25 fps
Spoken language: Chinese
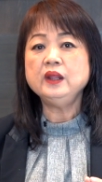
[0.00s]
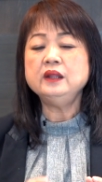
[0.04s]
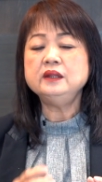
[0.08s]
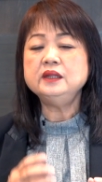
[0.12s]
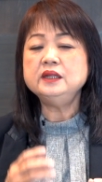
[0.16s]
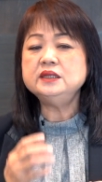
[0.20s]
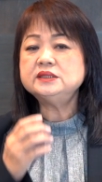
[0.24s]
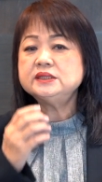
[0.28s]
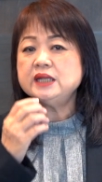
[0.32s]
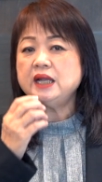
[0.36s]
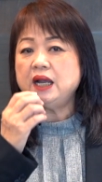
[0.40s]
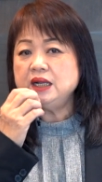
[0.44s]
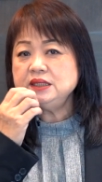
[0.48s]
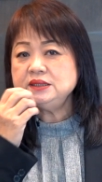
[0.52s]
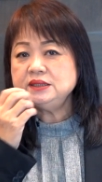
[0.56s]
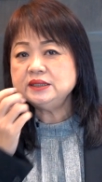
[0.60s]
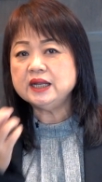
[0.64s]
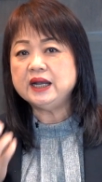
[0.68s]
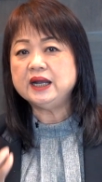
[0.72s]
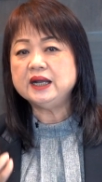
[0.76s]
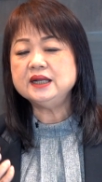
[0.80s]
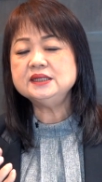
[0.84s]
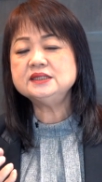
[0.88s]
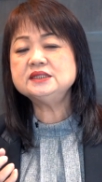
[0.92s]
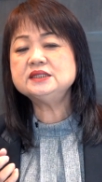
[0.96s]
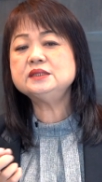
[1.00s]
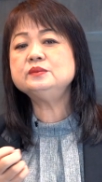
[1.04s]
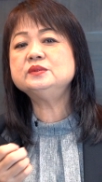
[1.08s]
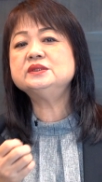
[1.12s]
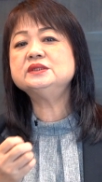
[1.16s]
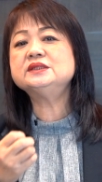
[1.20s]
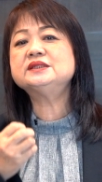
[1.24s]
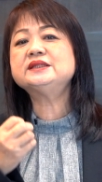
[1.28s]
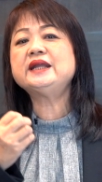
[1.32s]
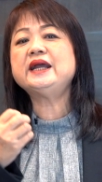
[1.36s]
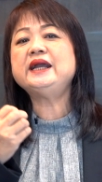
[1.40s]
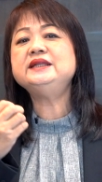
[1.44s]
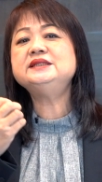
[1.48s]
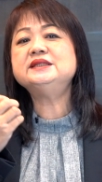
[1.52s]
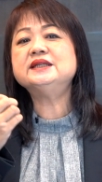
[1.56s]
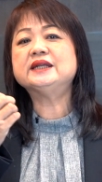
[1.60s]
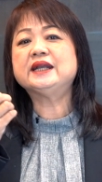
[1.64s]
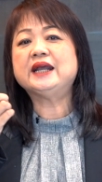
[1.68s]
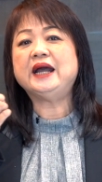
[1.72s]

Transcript: 你常常是不是带着